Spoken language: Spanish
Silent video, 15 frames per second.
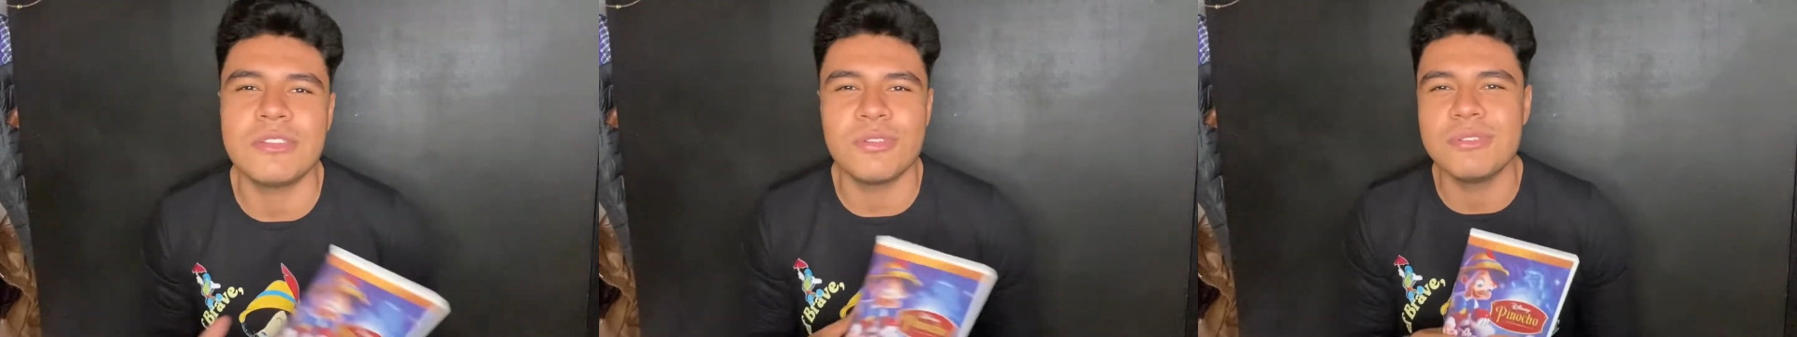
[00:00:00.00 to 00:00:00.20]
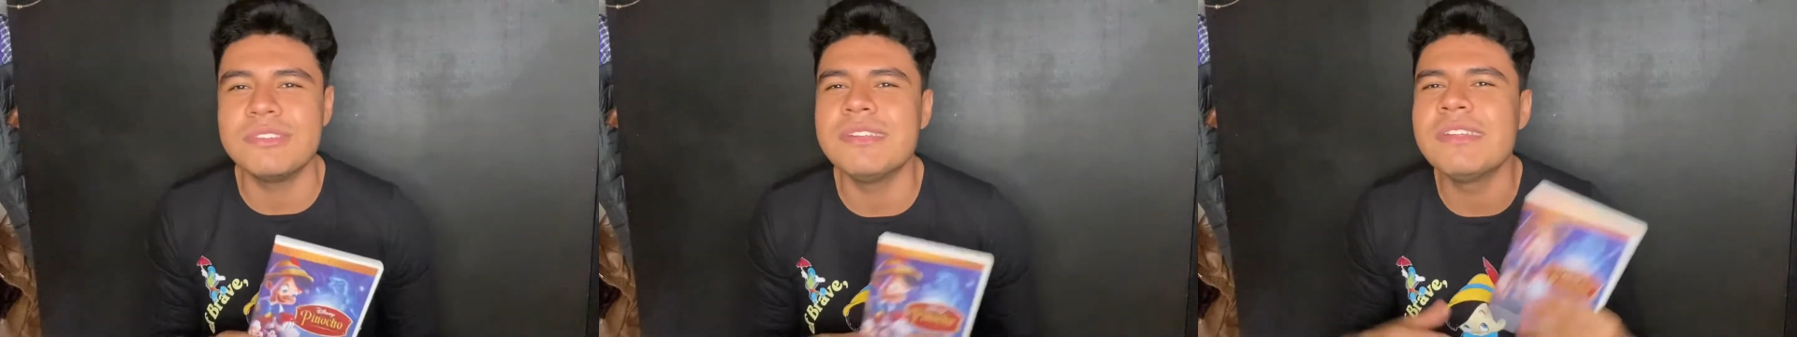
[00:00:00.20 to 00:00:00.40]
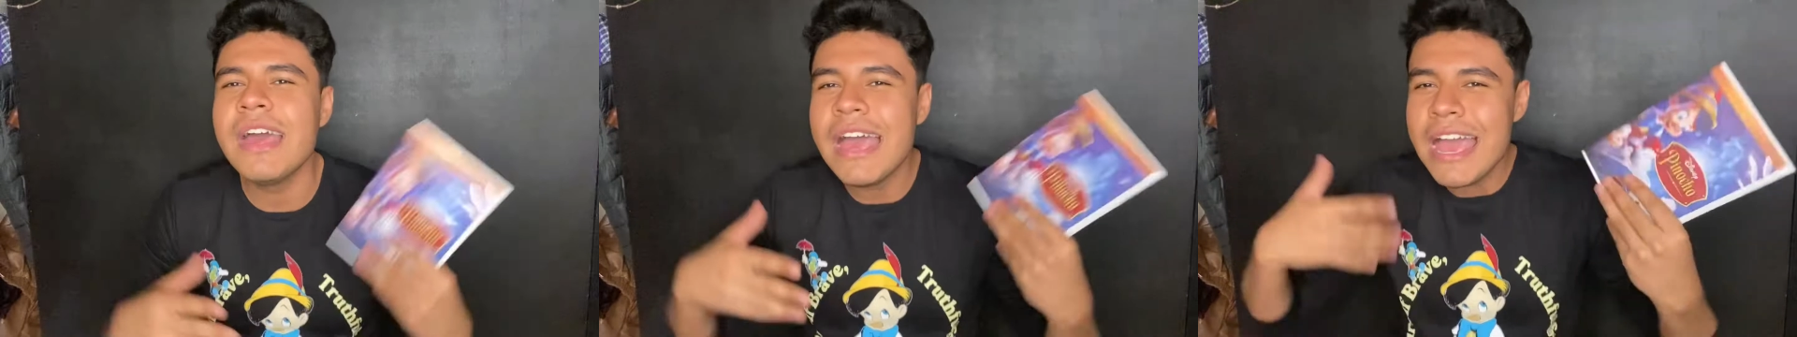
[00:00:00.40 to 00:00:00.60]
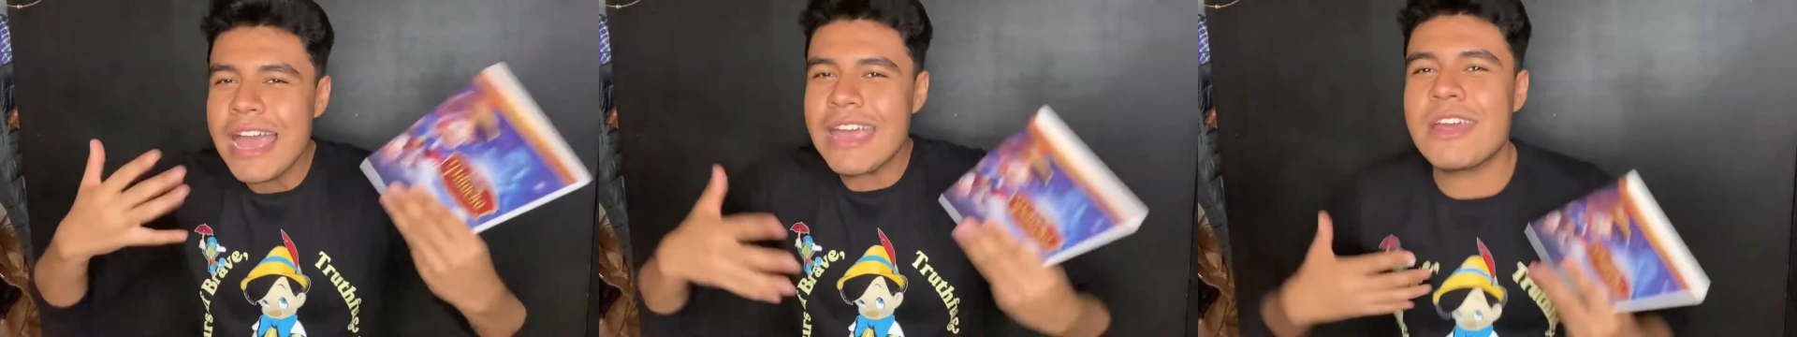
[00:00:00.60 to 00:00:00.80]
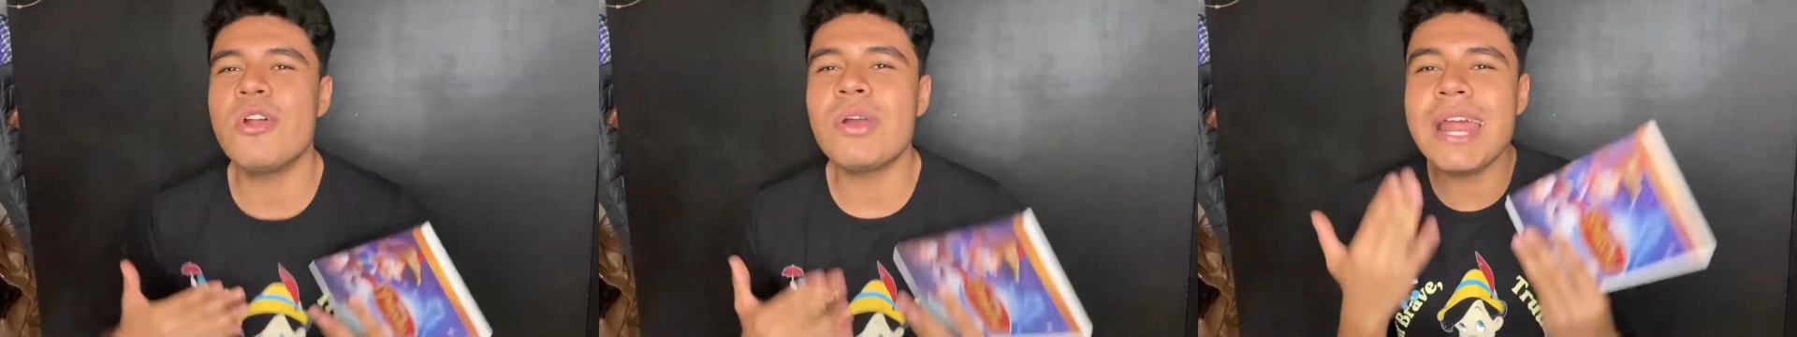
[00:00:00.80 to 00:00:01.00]
Entonces,
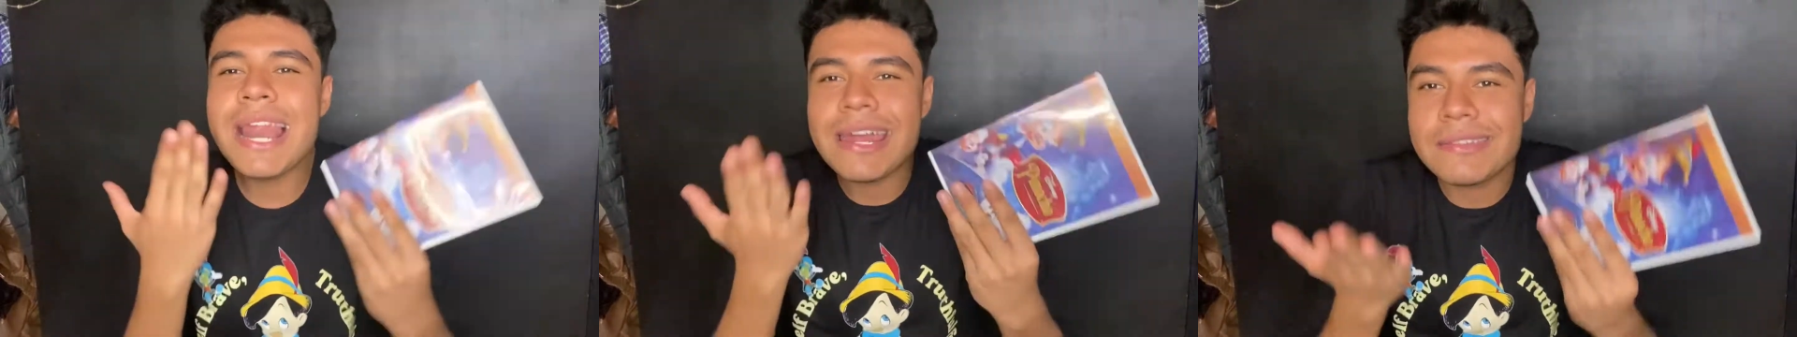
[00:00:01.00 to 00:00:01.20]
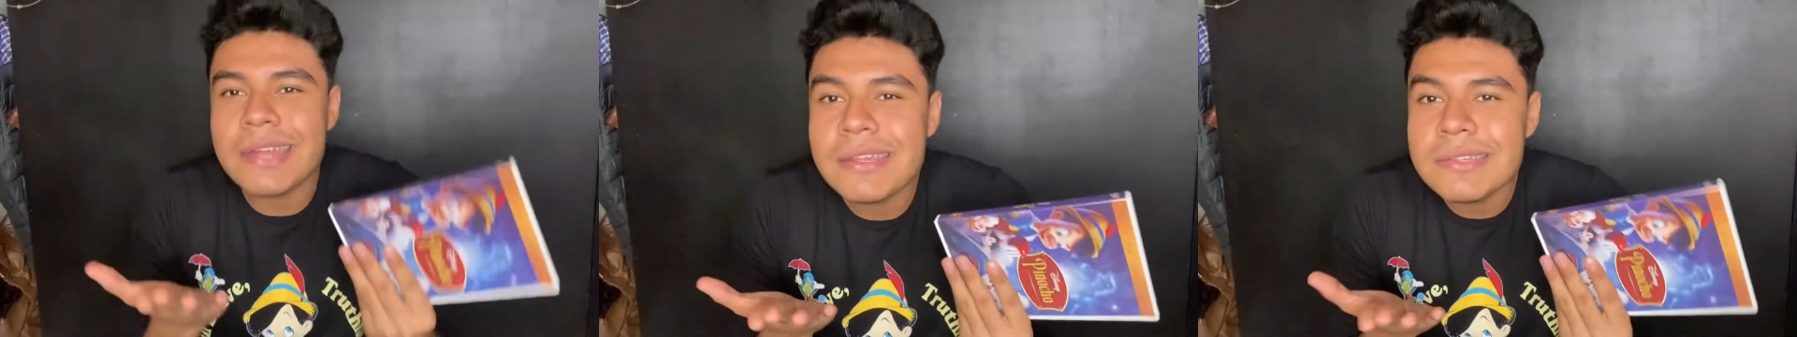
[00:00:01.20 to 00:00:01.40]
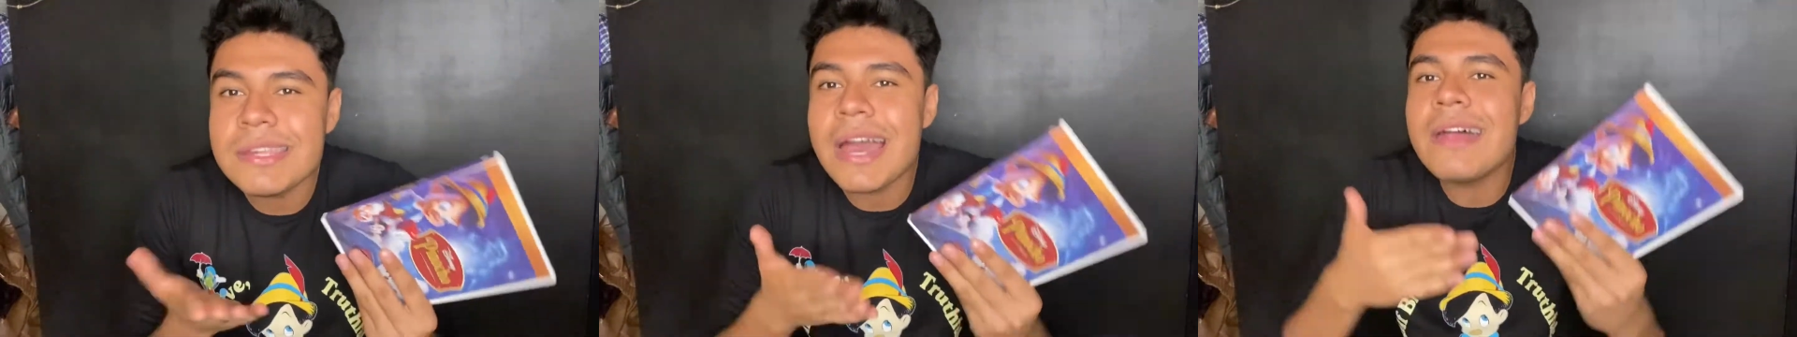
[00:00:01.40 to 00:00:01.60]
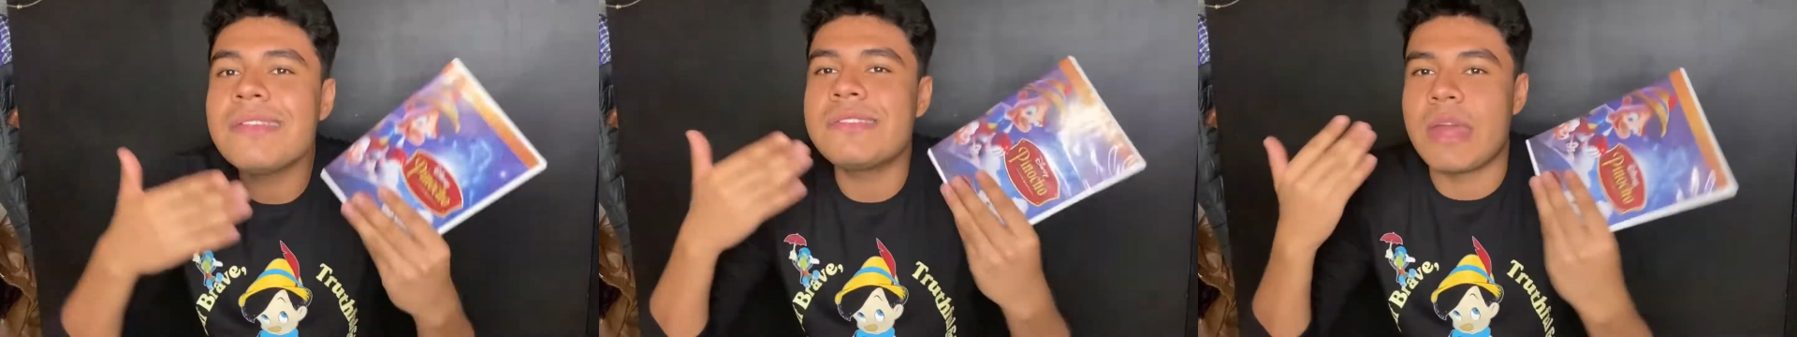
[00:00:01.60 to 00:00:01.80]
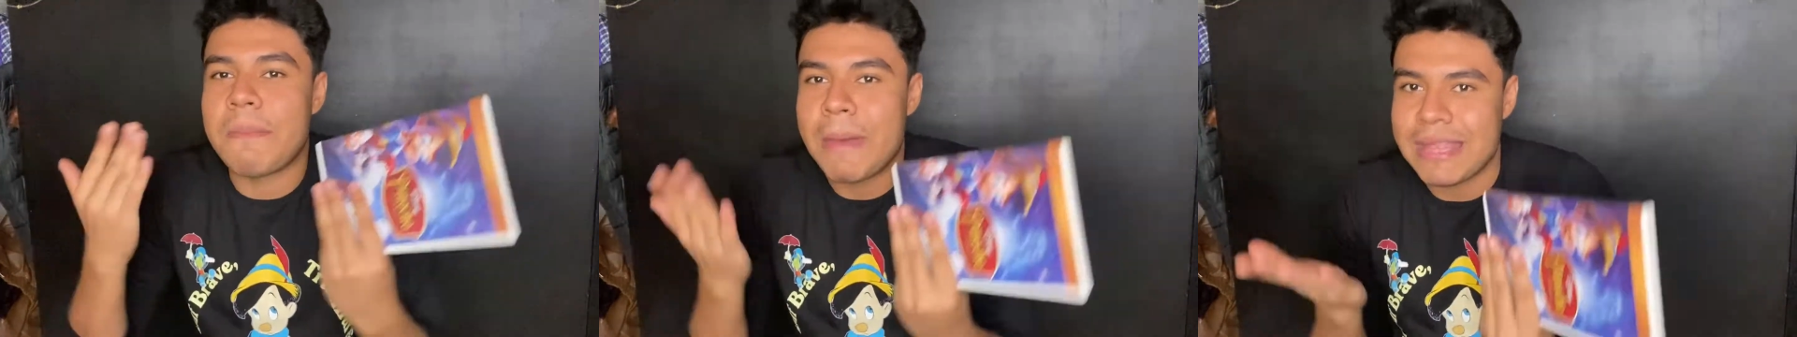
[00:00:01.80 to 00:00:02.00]
creo que la esencia
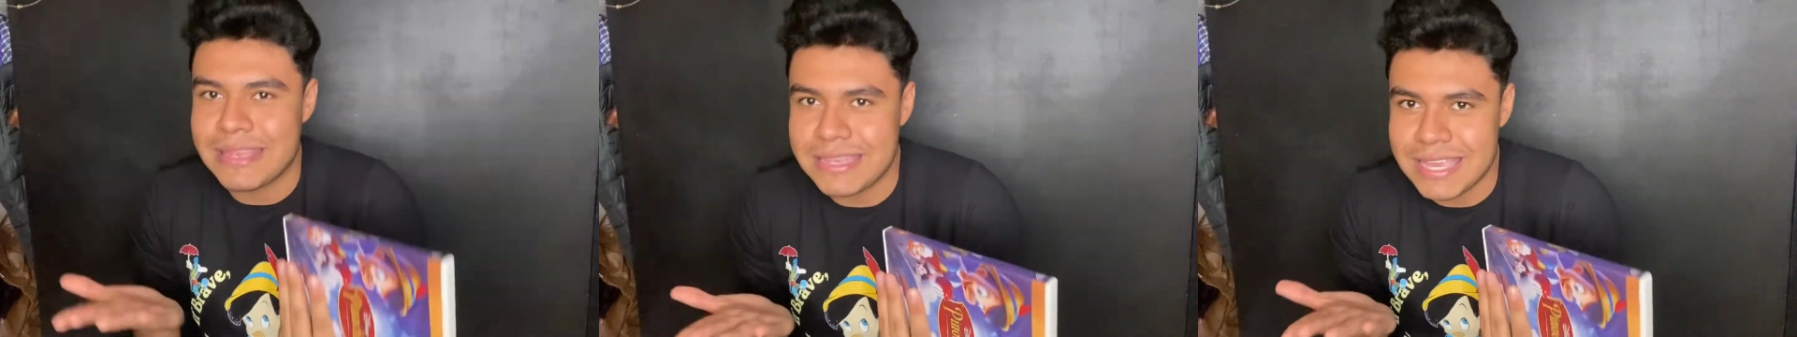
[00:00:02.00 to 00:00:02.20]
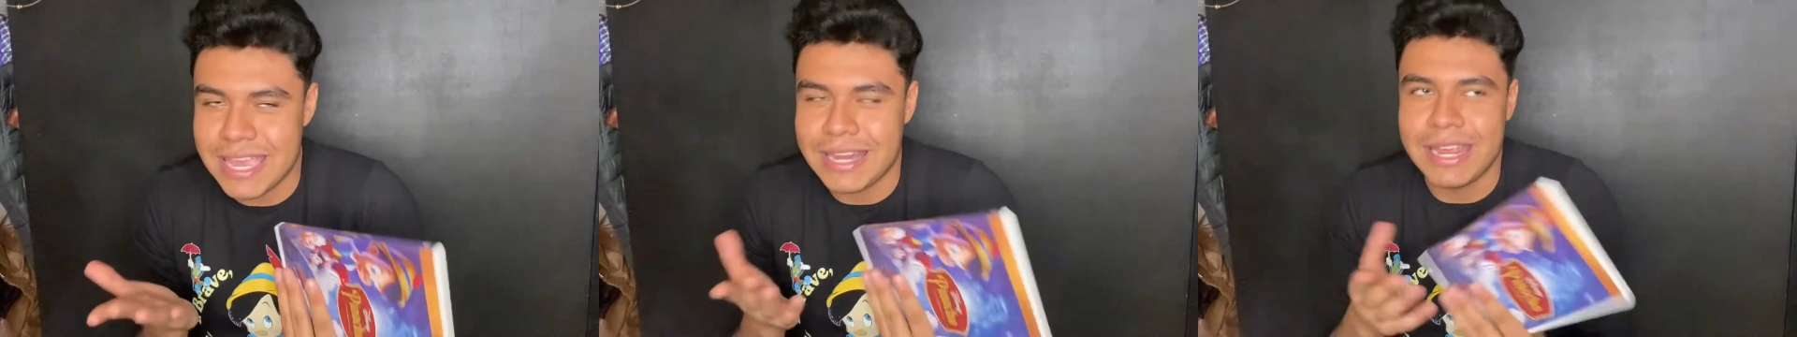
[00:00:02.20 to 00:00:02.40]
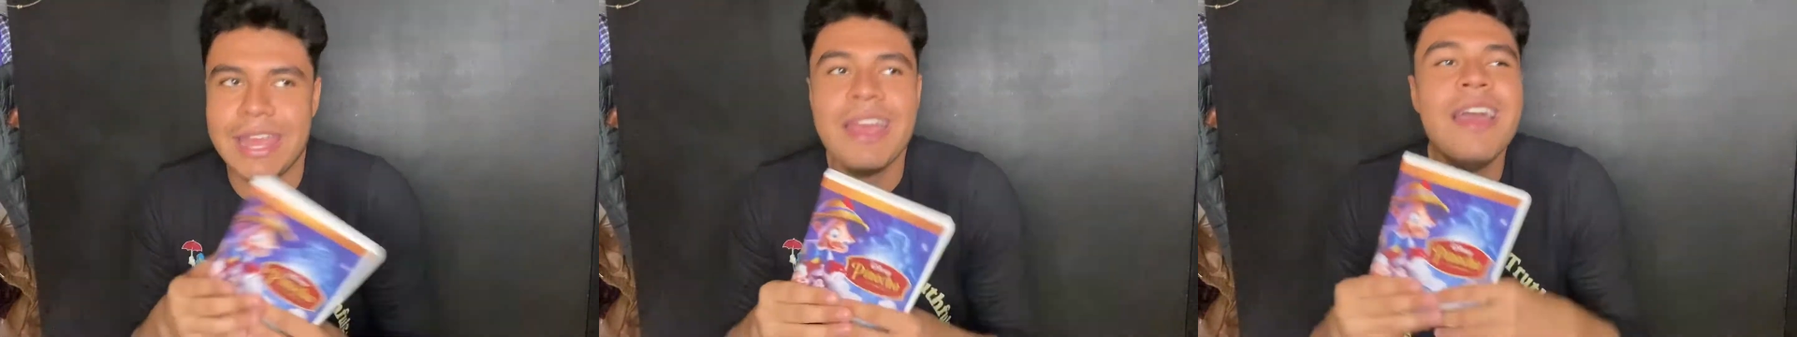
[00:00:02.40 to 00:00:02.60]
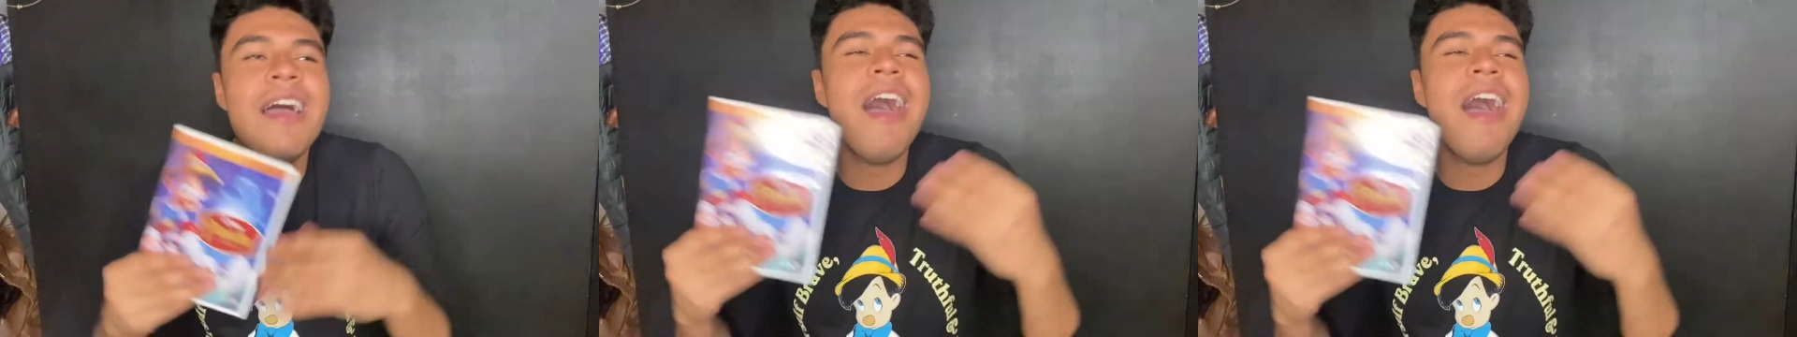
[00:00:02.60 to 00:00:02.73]
se mantiene.